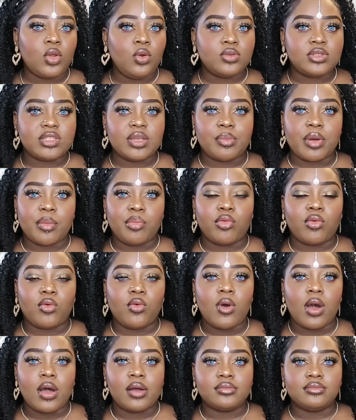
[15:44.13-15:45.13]
On sait pas
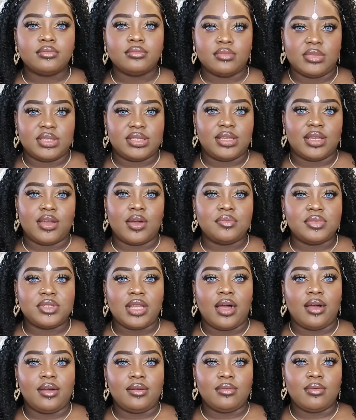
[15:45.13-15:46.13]
pourquoi, mais c'est comme
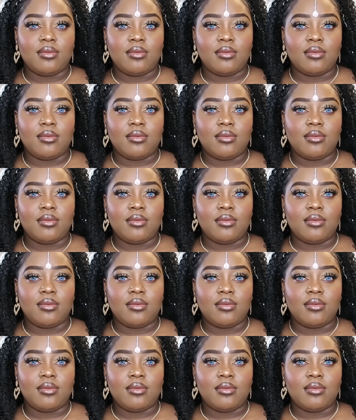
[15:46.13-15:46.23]
ça.